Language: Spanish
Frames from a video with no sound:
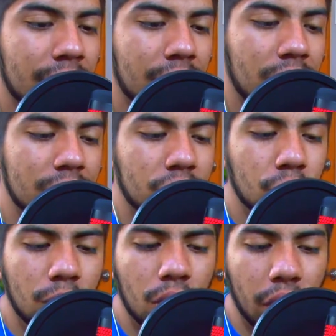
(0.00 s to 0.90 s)
Creo
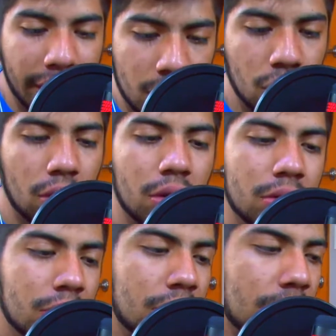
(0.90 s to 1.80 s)
estuvo
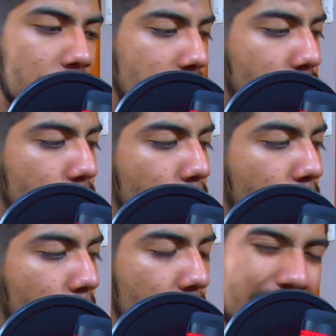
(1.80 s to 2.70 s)
Echo,
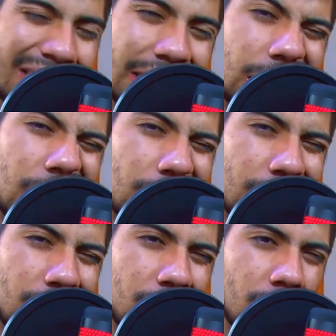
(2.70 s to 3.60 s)
estuvo Litquila,
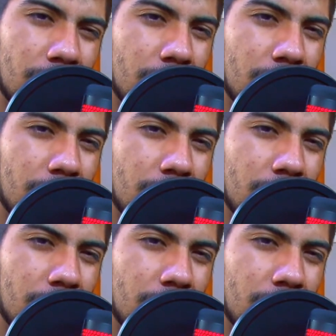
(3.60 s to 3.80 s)
creo.